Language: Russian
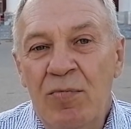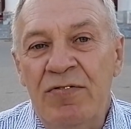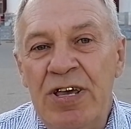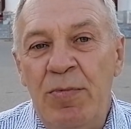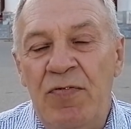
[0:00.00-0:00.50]

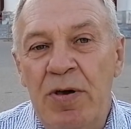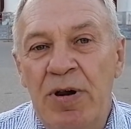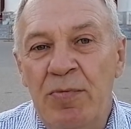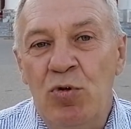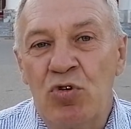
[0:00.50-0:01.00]
Мы всеми
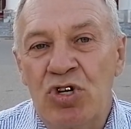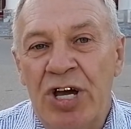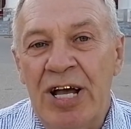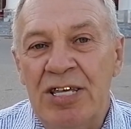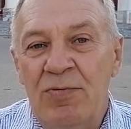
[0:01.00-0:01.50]
фибрами
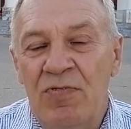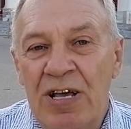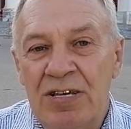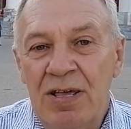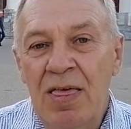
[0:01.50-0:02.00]
души хотим
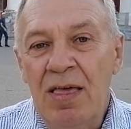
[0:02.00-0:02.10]
вас